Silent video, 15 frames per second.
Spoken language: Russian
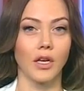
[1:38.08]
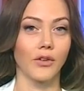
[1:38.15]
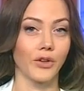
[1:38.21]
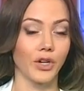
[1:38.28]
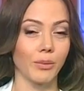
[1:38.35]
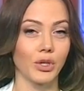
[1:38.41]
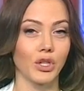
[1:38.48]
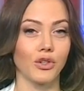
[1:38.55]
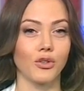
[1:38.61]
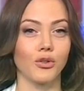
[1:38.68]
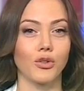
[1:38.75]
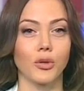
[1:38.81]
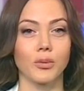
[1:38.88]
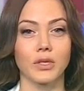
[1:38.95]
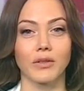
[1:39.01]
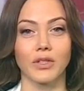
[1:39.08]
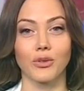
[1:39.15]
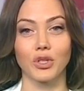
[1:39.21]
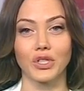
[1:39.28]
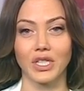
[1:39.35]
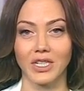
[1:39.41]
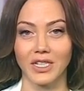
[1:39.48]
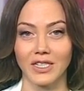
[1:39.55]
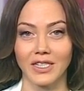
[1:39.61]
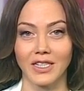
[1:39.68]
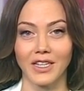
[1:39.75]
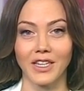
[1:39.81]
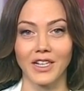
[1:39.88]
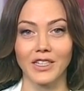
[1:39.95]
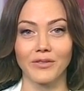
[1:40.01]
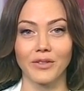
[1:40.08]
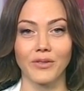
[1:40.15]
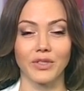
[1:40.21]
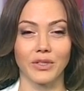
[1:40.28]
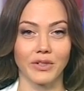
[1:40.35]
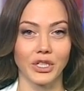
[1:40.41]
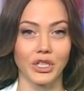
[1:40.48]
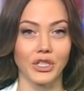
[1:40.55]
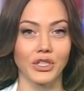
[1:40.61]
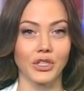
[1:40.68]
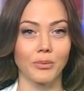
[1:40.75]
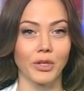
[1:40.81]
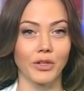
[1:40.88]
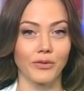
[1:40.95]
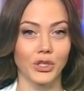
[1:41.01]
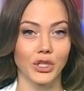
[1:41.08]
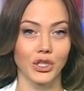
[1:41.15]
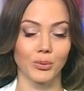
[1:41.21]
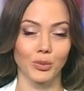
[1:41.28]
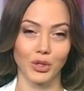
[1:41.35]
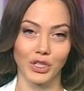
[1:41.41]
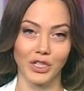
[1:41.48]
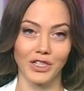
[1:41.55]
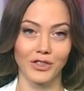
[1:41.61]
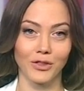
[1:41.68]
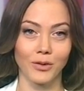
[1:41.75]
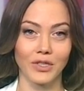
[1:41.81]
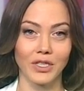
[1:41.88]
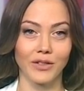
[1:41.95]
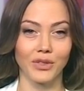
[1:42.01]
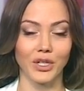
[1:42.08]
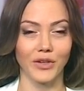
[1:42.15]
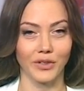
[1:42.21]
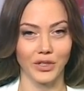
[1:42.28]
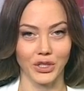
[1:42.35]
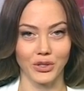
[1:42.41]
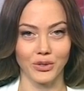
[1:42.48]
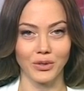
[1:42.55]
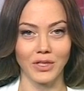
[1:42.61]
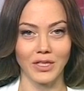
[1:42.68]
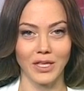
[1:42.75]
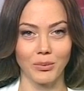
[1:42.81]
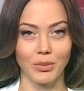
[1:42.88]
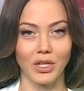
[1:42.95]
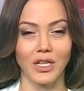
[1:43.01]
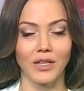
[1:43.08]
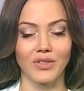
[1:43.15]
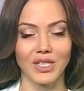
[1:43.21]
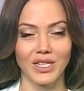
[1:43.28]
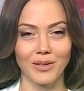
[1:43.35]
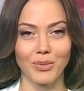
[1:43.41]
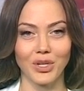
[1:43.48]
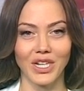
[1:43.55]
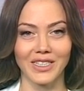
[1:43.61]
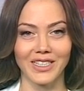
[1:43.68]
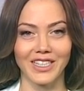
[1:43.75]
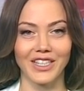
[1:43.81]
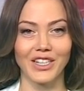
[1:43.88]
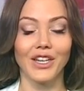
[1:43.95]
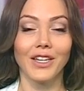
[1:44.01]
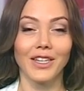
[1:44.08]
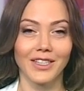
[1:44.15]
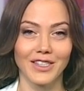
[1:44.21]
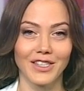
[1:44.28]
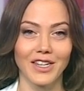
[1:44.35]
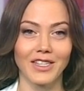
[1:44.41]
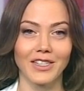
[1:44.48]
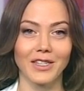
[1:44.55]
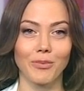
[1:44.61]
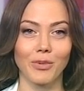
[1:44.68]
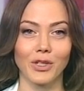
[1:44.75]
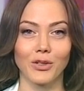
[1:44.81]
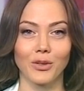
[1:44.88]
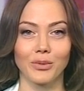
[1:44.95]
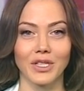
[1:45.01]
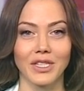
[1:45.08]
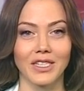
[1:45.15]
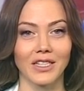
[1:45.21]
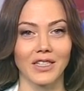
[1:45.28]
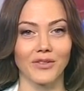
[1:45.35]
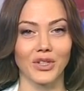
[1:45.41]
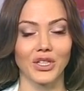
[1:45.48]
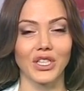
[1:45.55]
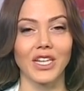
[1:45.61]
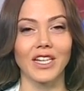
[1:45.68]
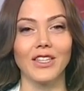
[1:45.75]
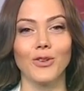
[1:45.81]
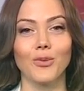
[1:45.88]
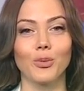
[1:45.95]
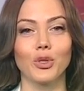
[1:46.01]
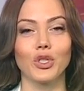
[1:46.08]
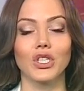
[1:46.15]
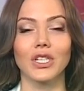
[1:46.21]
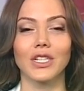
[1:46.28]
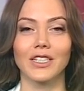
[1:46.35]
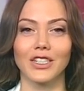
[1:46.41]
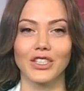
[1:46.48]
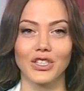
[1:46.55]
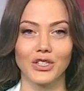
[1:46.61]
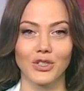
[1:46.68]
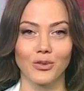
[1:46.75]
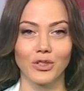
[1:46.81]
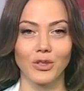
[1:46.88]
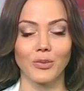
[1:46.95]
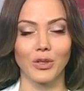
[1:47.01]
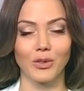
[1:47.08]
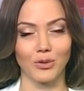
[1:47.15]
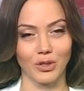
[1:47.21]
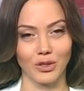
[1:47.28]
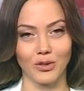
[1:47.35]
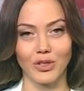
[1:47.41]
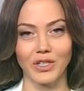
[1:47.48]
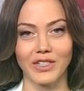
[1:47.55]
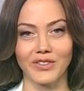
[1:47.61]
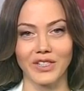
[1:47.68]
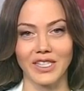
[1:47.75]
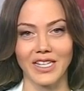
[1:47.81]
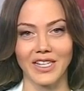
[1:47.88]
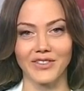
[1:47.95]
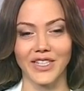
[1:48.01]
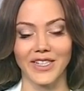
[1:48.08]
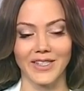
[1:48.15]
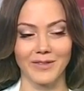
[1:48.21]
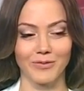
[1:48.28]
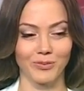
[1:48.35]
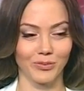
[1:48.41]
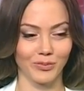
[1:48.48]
Временные неудобства на улице Крастояновой, возвращение к привычному на Калиновского и овощное изобилие в Серебрянке. Интересные подробности этого дня не упустила наш дежурный по городу Ольга Власовец.